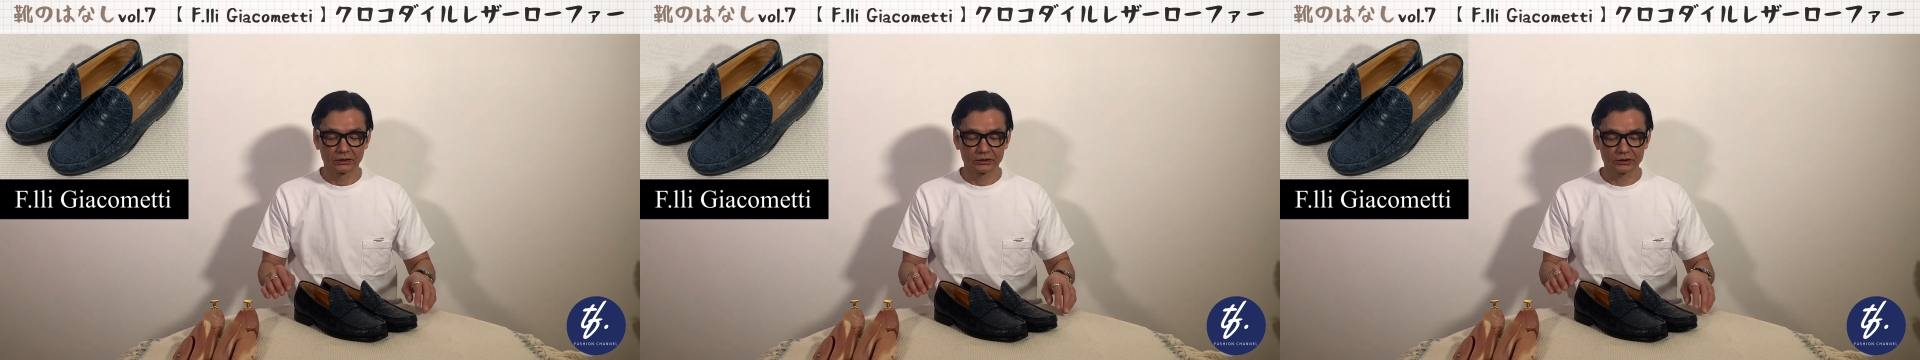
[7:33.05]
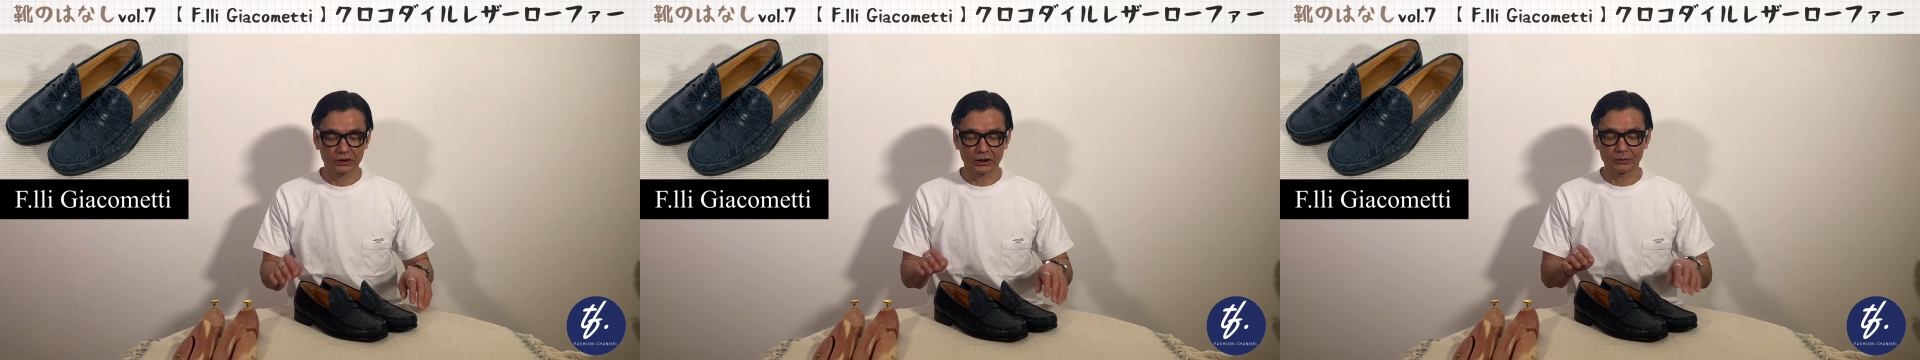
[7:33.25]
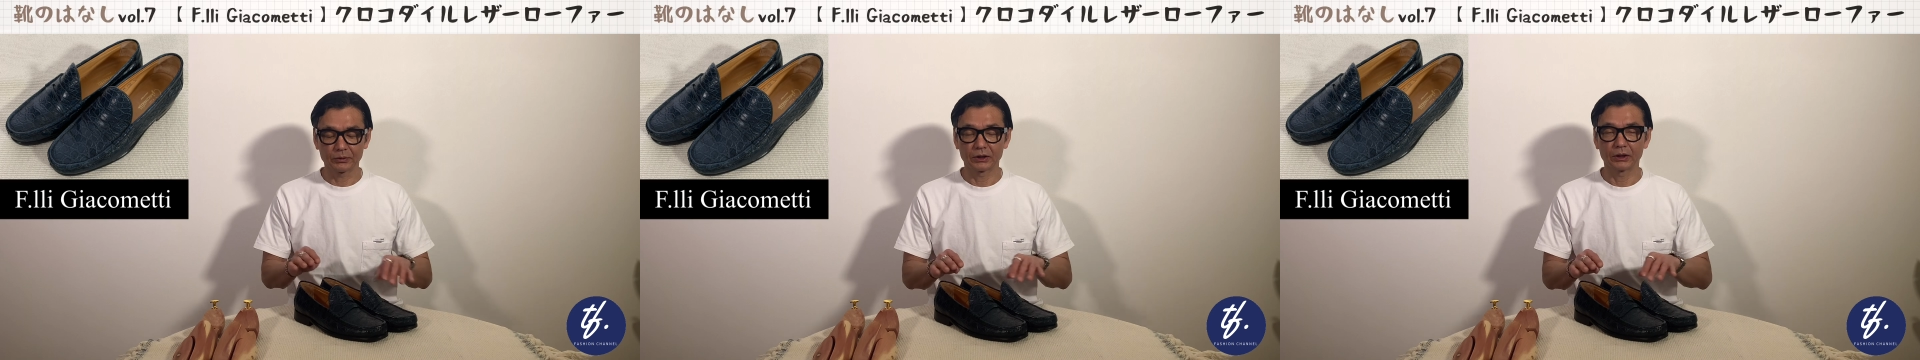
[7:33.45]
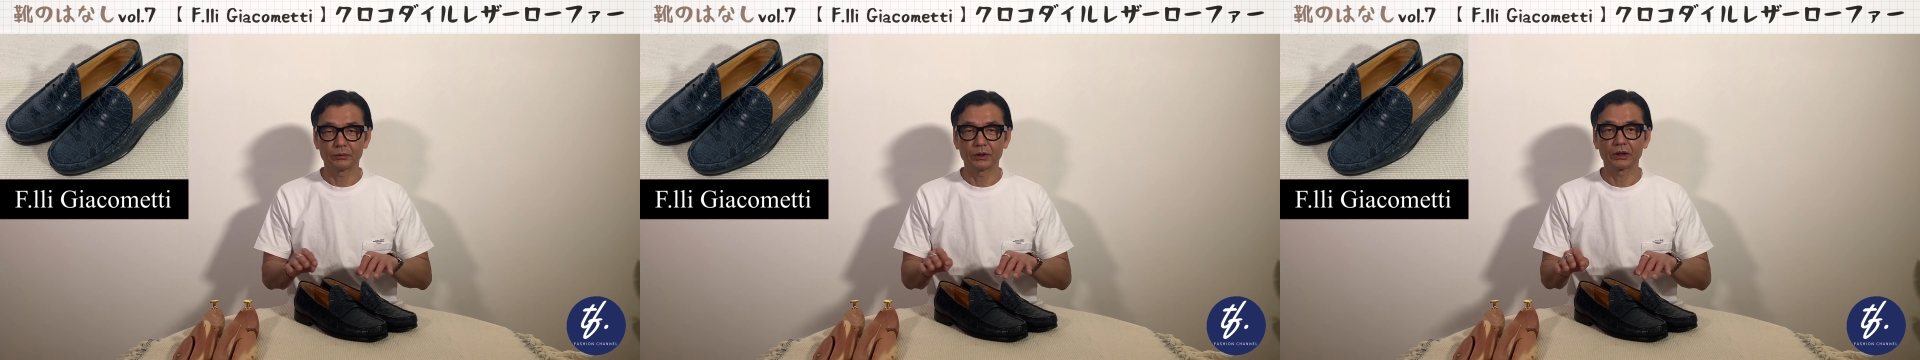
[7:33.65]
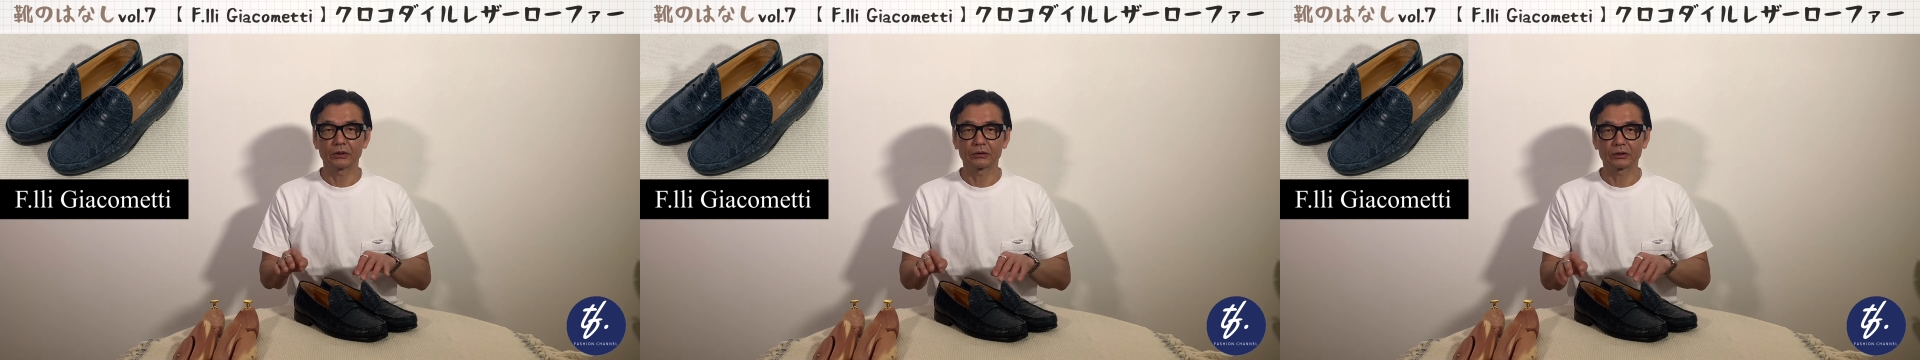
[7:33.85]
調べてみ
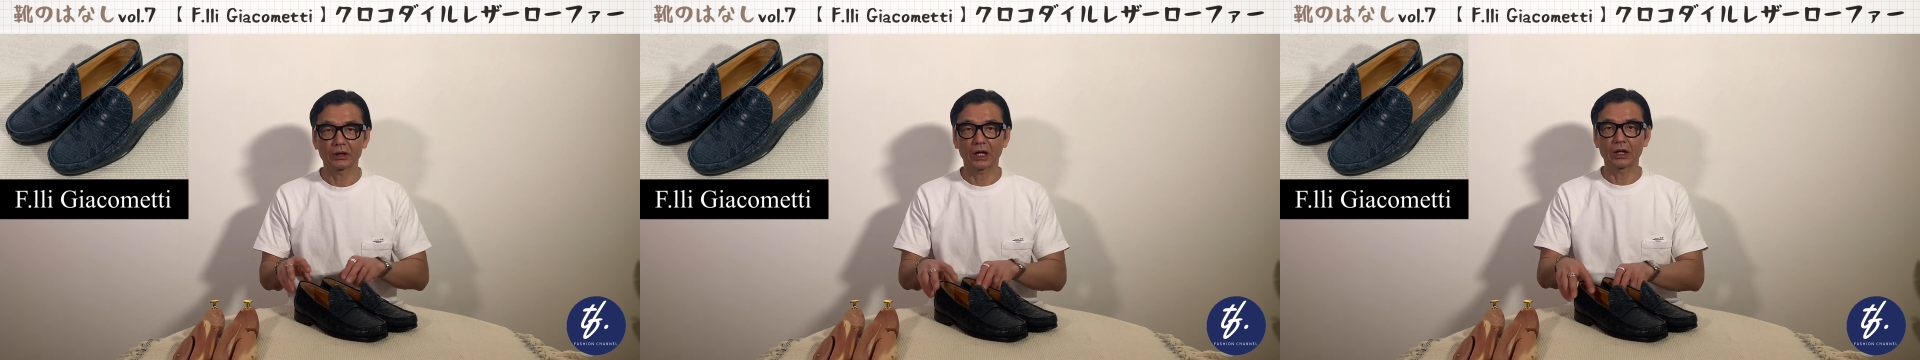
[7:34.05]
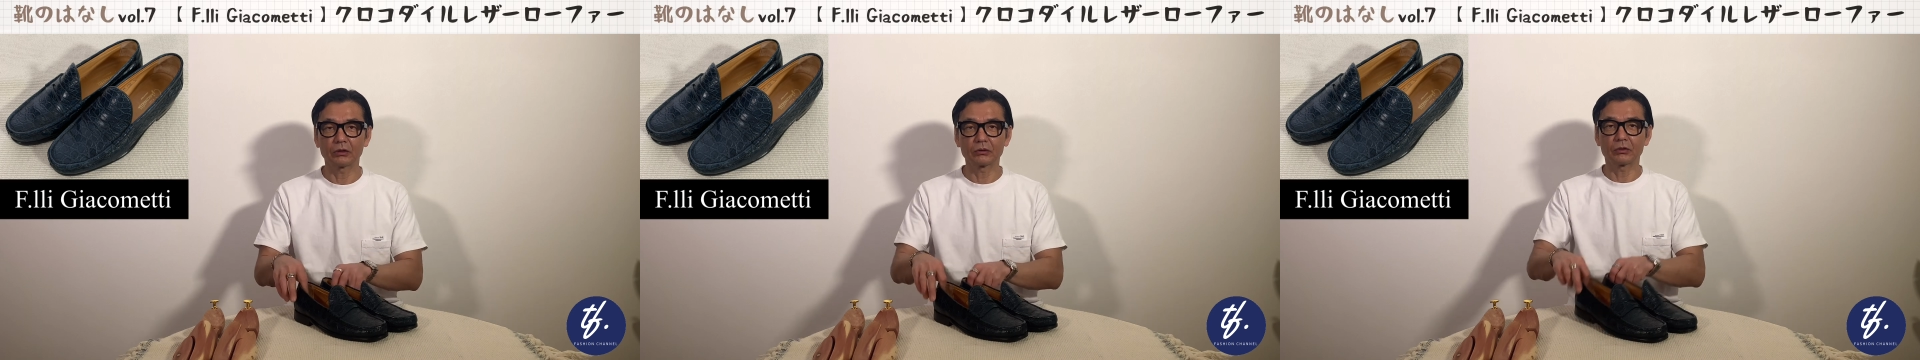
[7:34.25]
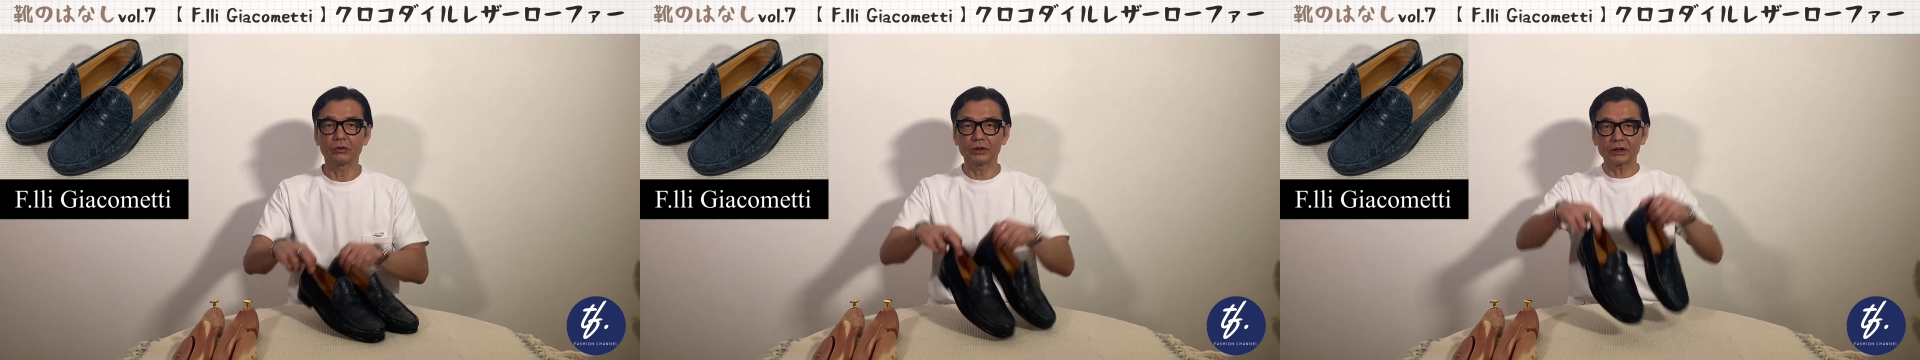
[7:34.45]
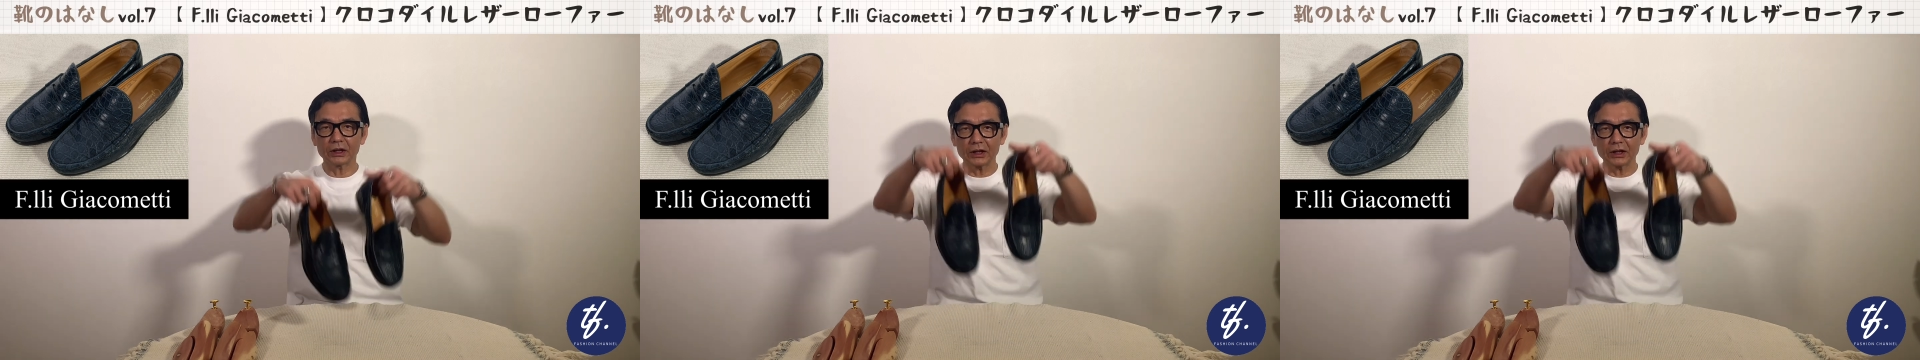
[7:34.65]
てくださいあのこういっ